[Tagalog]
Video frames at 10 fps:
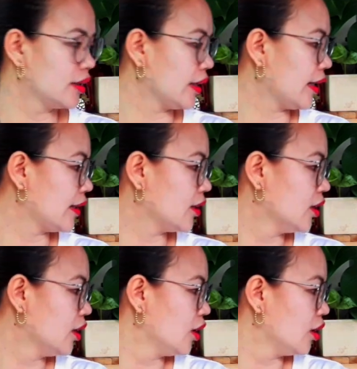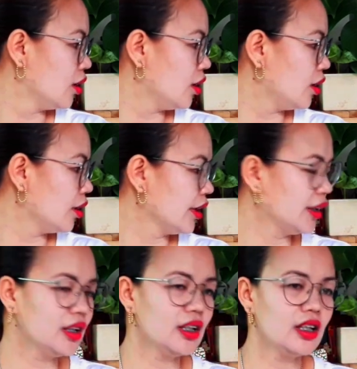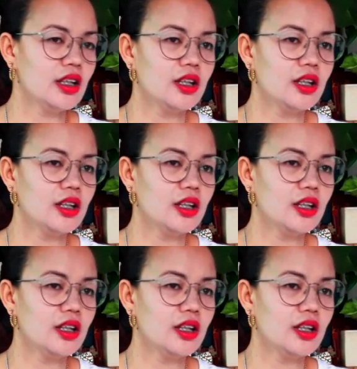Yan. Hindi,